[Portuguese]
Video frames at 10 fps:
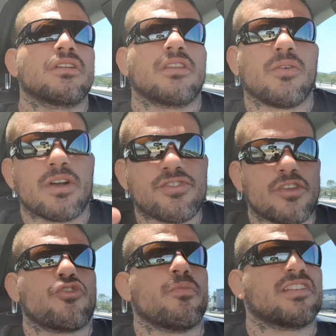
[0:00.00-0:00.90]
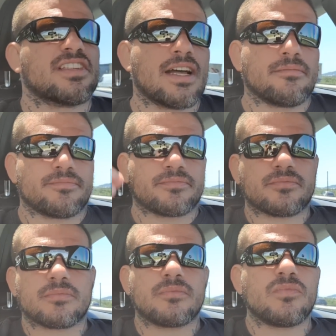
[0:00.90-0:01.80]
Então, antes da gente começar,
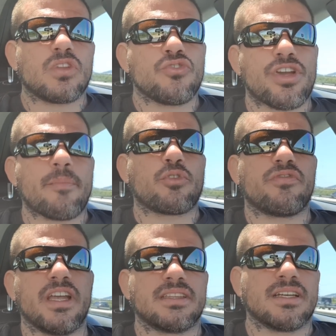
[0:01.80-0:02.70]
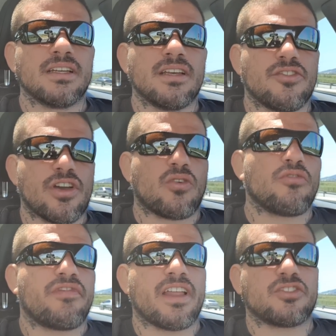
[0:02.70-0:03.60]
já aproveita já
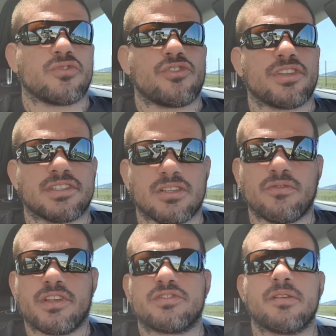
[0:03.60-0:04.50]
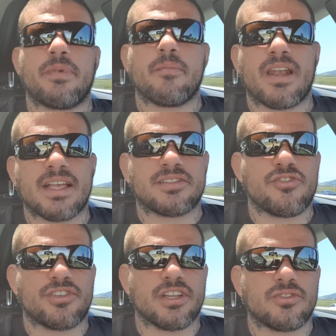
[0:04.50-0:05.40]
confere a sua inscrição, vê se você permanece
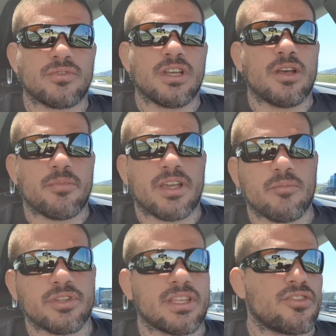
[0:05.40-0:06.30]
inscrito, porque muitas,